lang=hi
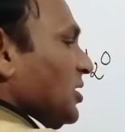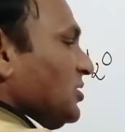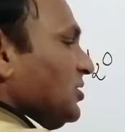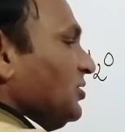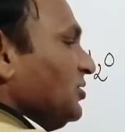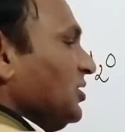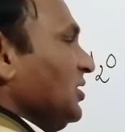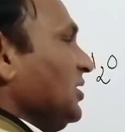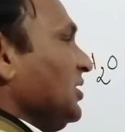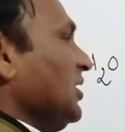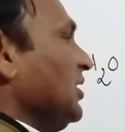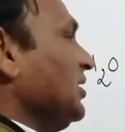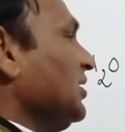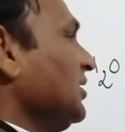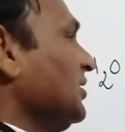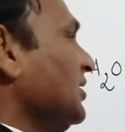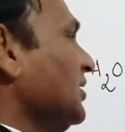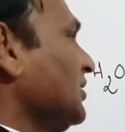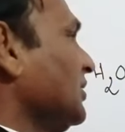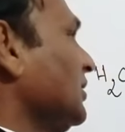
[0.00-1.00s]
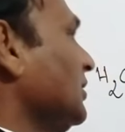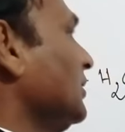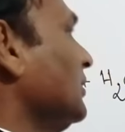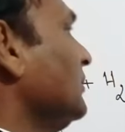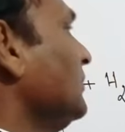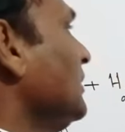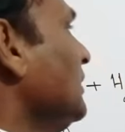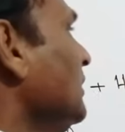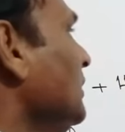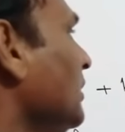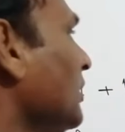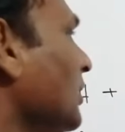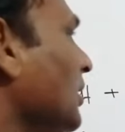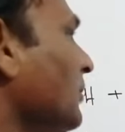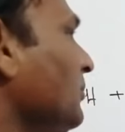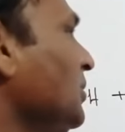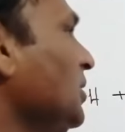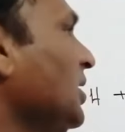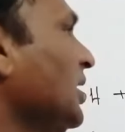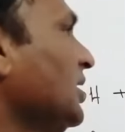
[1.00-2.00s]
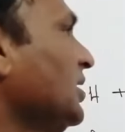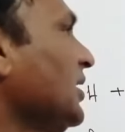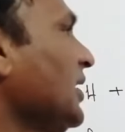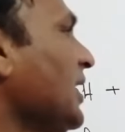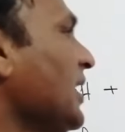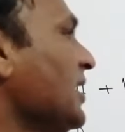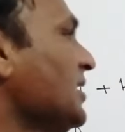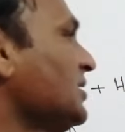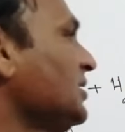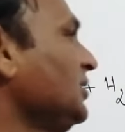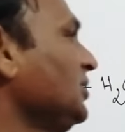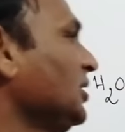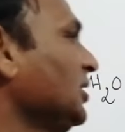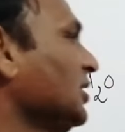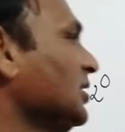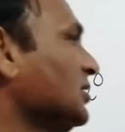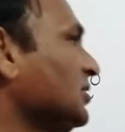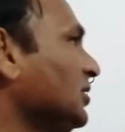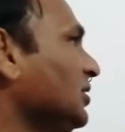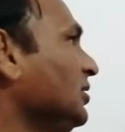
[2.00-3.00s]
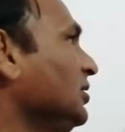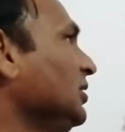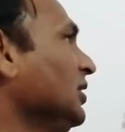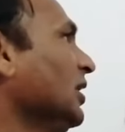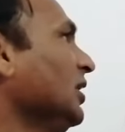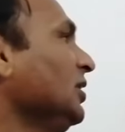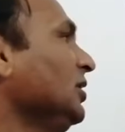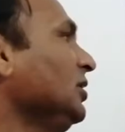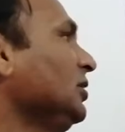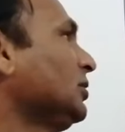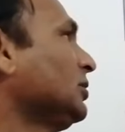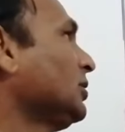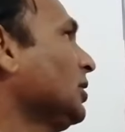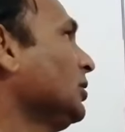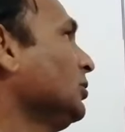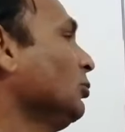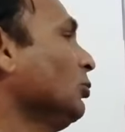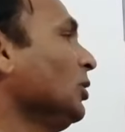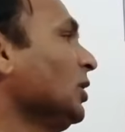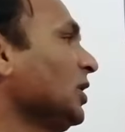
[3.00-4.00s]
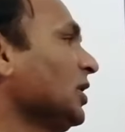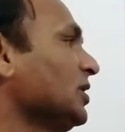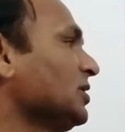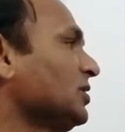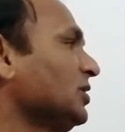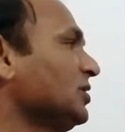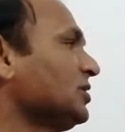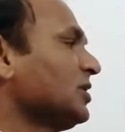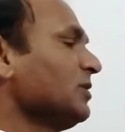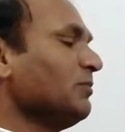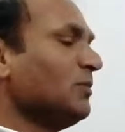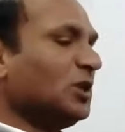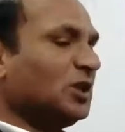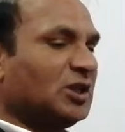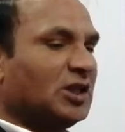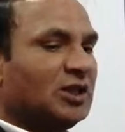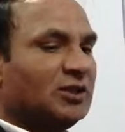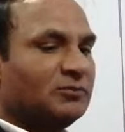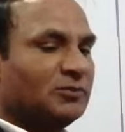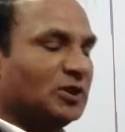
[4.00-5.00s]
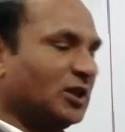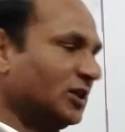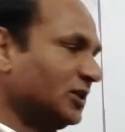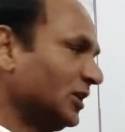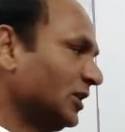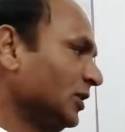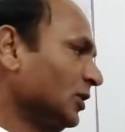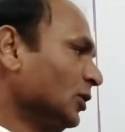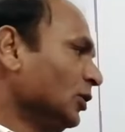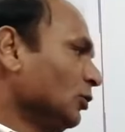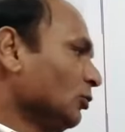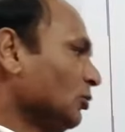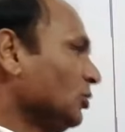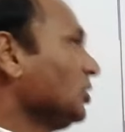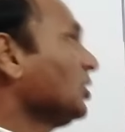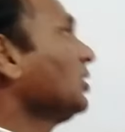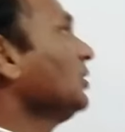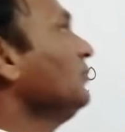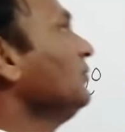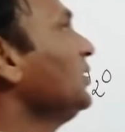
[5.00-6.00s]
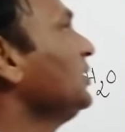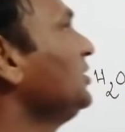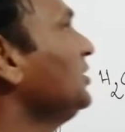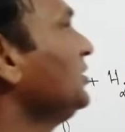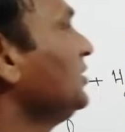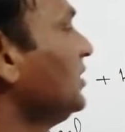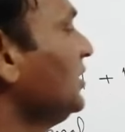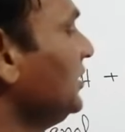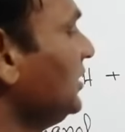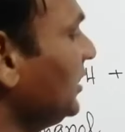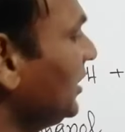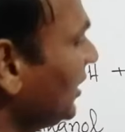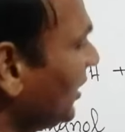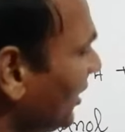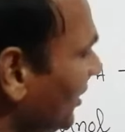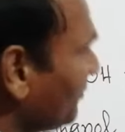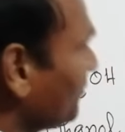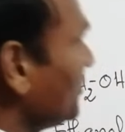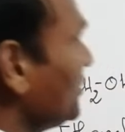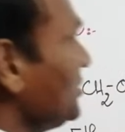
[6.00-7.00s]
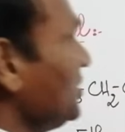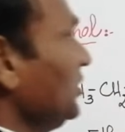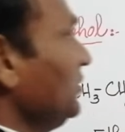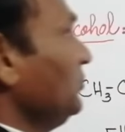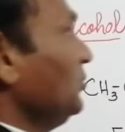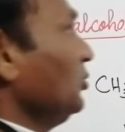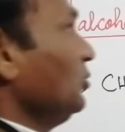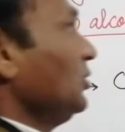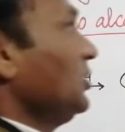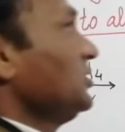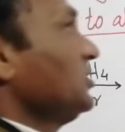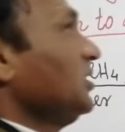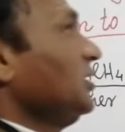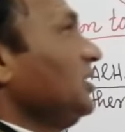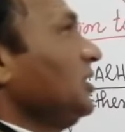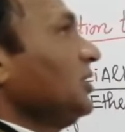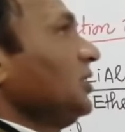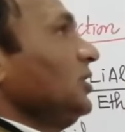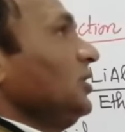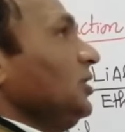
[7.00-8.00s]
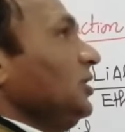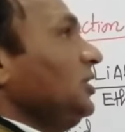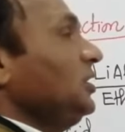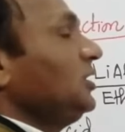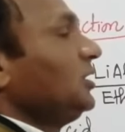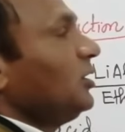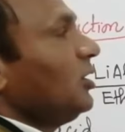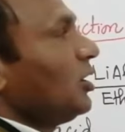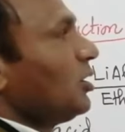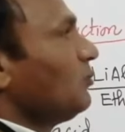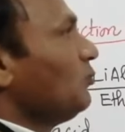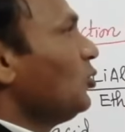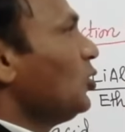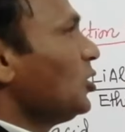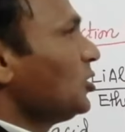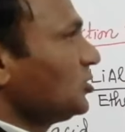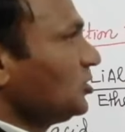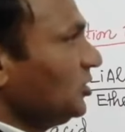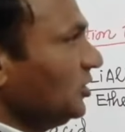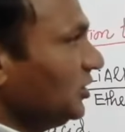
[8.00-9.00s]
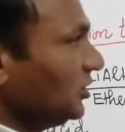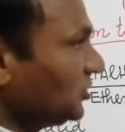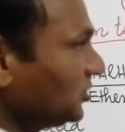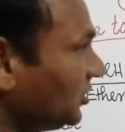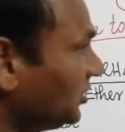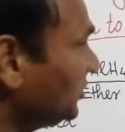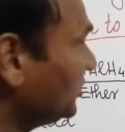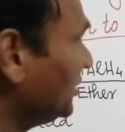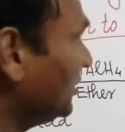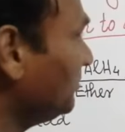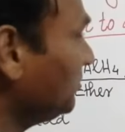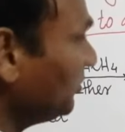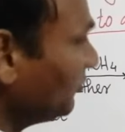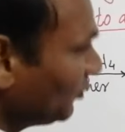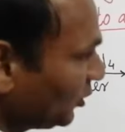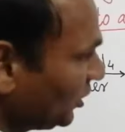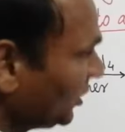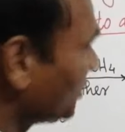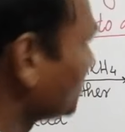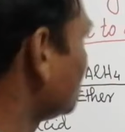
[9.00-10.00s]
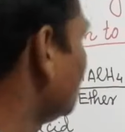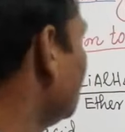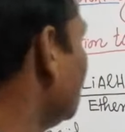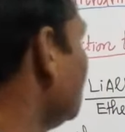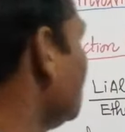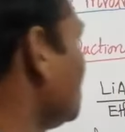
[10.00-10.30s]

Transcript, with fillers: एसिड से इथेन आ जाता है कभी कहता है एसिटिक एसिड या इथानोइक एसिड से मीथेन बना दें तो ये कन्वर्जन के लिए आपके जहन में होना चाहिए कि डी ऑक्सीडेशन ये भी वो रिएक्शन है